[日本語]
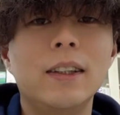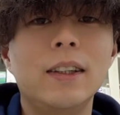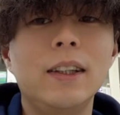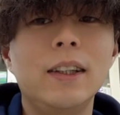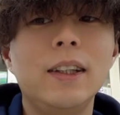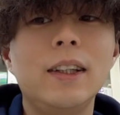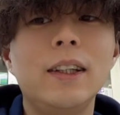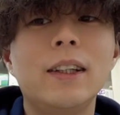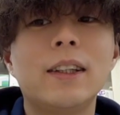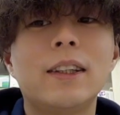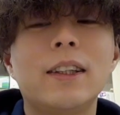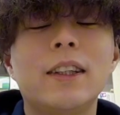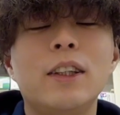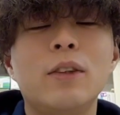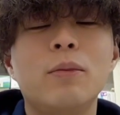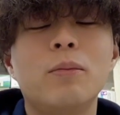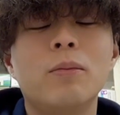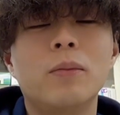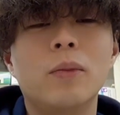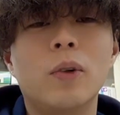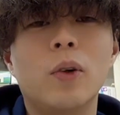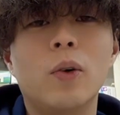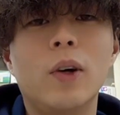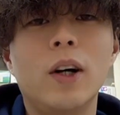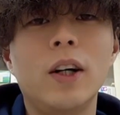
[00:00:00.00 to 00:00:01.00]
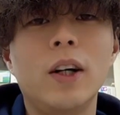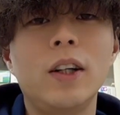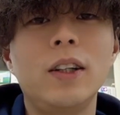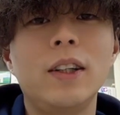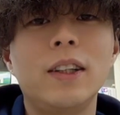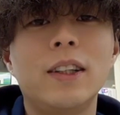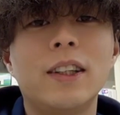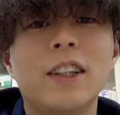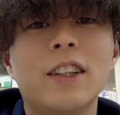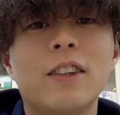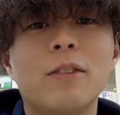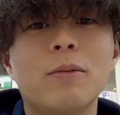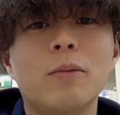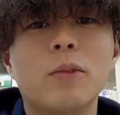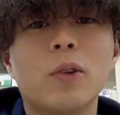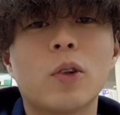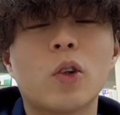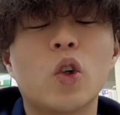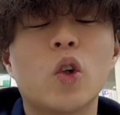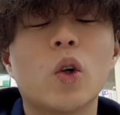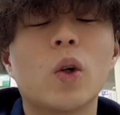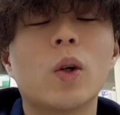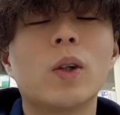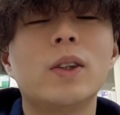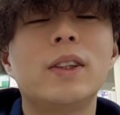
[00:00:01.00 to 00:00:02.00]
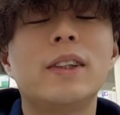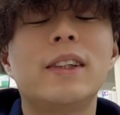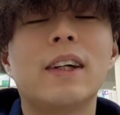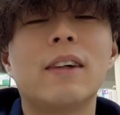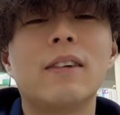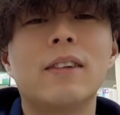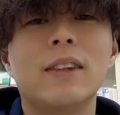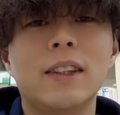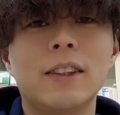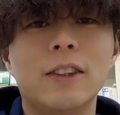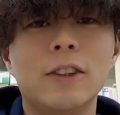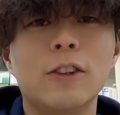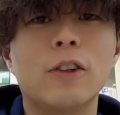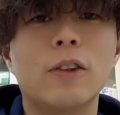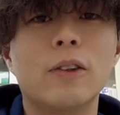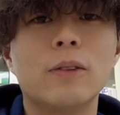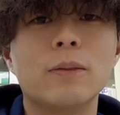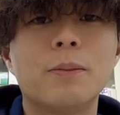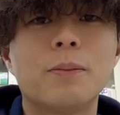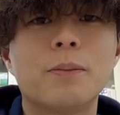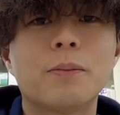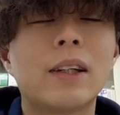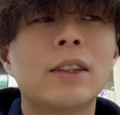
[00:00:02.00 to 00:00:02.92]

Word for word: いい菌も悪い菌も殺しちゃうんですよ。